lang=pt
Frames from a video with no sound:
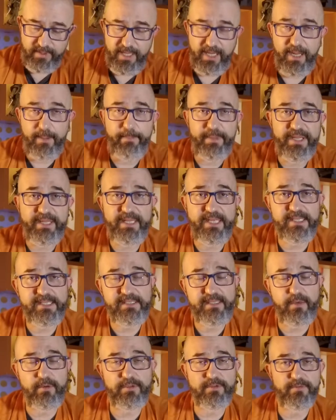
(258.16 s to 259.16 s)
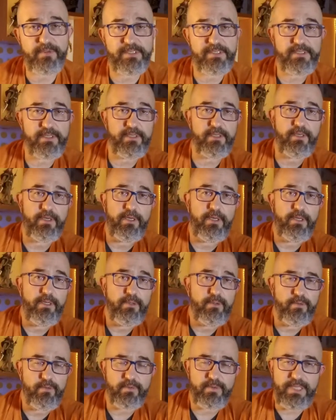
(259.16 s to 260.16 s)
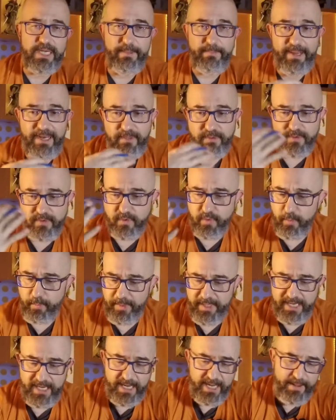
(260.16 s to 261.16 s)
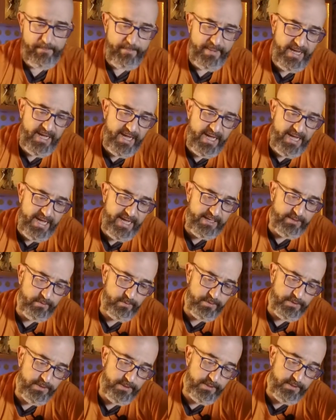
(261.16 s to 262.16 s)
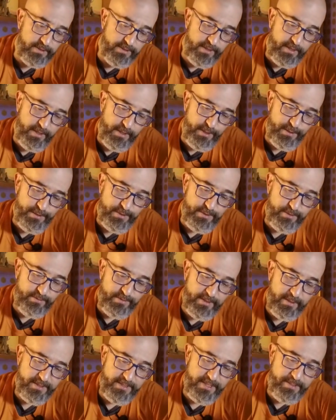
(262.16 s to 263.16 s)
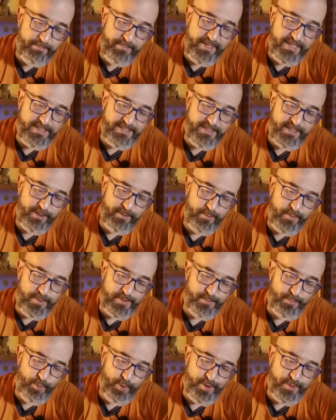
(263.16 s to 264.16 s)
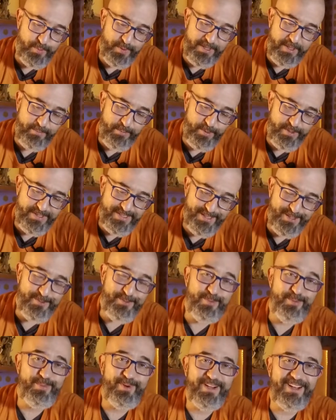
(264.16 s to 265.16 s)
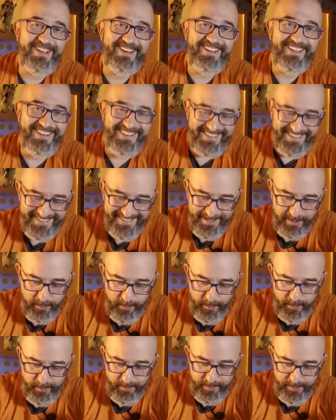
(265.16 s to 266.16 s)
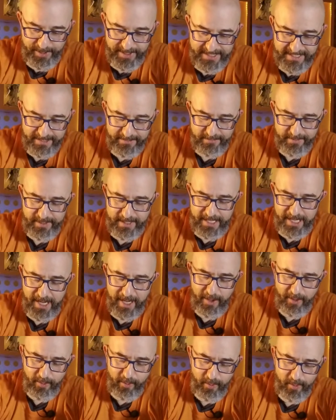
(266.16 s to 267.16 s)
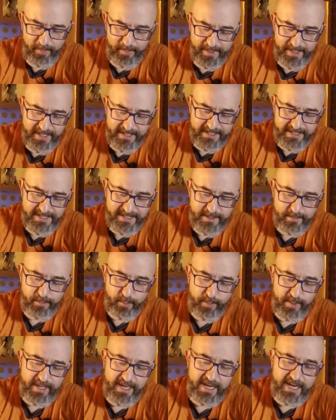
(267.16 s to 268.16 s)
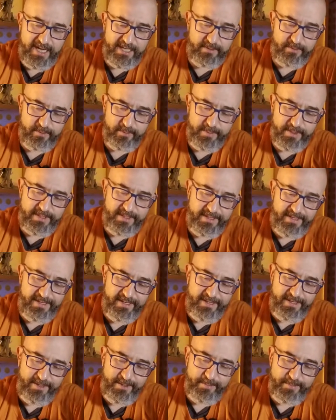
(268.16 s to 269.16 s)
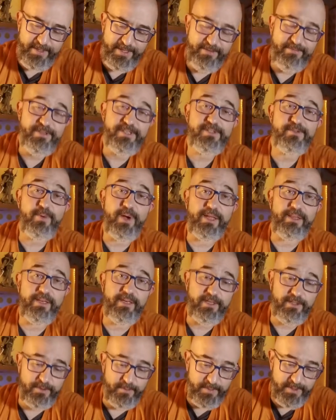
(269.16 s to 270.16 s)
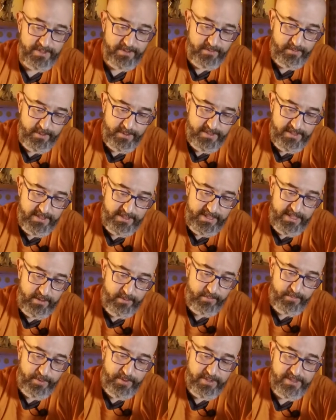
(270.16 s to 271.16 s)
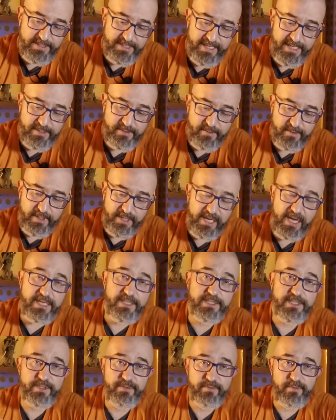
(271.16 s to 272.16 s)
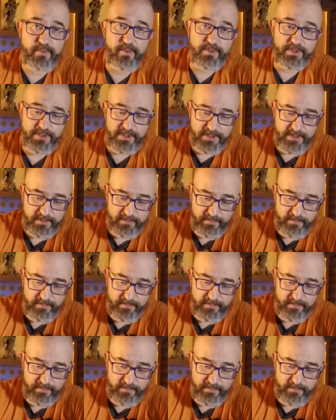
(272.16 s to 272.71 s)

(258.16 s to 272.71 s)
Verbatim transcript: a pretensão de fazer um trabalho super acabado, de você não está já pensando no esboço para depois isso para uma galeria ou para um projeto final ou para já ser publicado numa, uma revista quadrinho de uma editora. Você está num processo criativo contínuo.